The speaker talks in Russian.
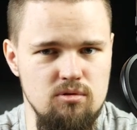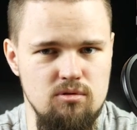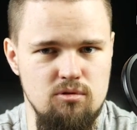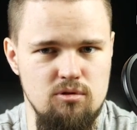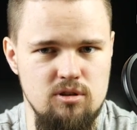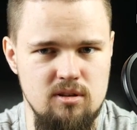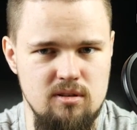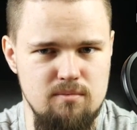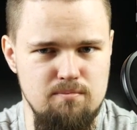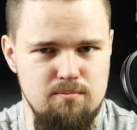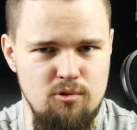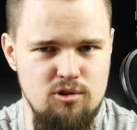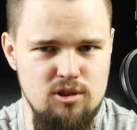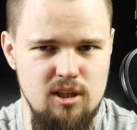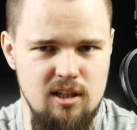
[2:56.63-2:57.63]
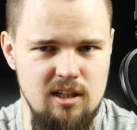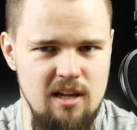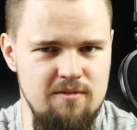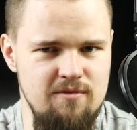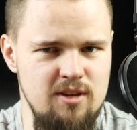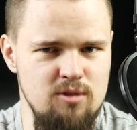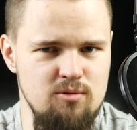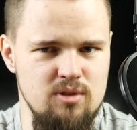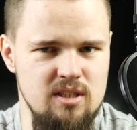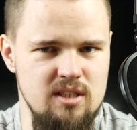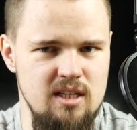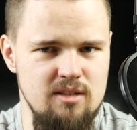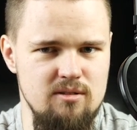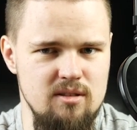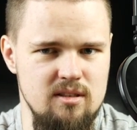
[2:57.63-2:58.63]
То есть просто для виду
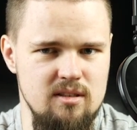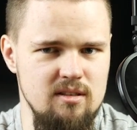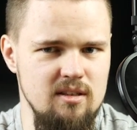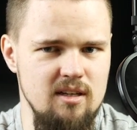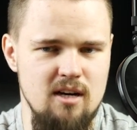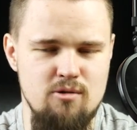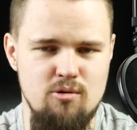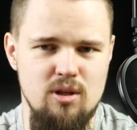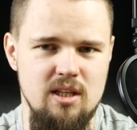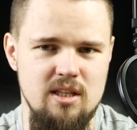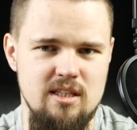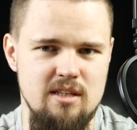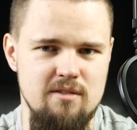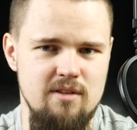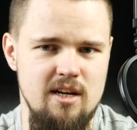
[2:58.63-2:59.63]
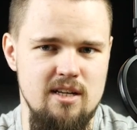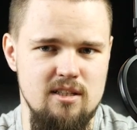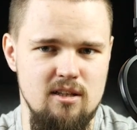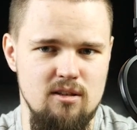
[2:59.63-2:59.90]
сделать какой-то девайс,